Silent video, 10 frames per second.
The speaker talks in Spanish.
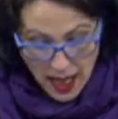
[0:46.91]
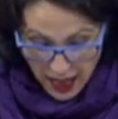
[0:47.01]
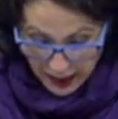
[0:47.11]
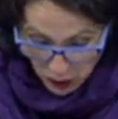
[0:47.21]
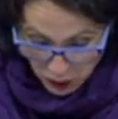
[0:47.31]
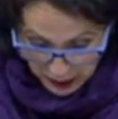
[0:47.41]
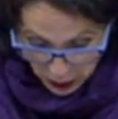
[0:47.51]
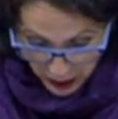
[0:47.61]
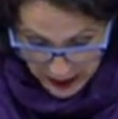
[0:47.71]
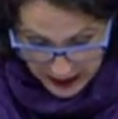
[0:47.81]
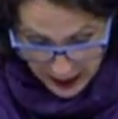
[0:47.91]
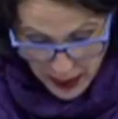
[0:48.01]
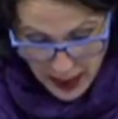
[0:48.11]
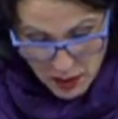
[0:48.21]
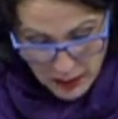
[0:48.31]
a kilómetros de
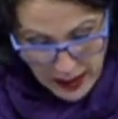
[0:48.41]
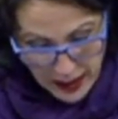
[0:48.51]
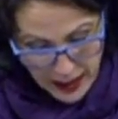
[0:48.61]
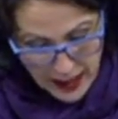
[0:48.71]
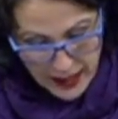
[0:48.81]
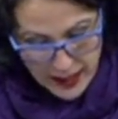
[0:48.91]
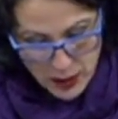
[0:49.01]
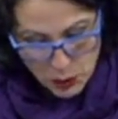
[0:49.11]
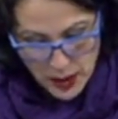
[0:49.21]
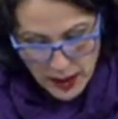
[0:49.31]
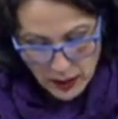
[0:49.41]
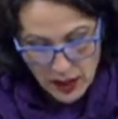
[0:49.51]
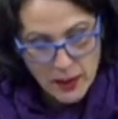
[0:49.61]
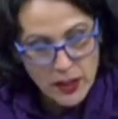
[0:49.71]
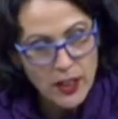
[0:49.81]
distancia y homenajear a quienes lucharon
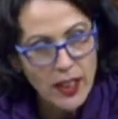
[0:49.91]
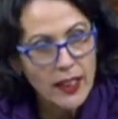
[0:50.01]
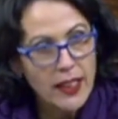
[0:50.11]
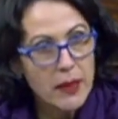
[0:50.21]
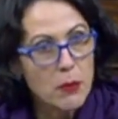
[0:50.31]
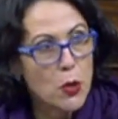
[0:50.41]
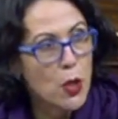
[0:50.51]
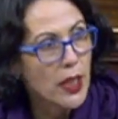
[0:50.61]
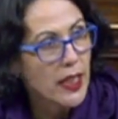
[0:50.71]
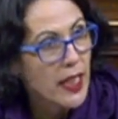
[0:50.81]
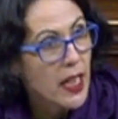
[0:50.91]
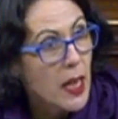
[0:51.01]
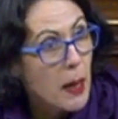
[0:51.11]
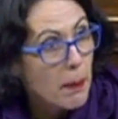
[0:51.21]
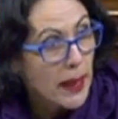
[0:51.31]
de la mano de Hitler y Mussolini
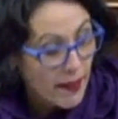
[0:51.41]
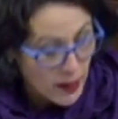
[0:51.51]
para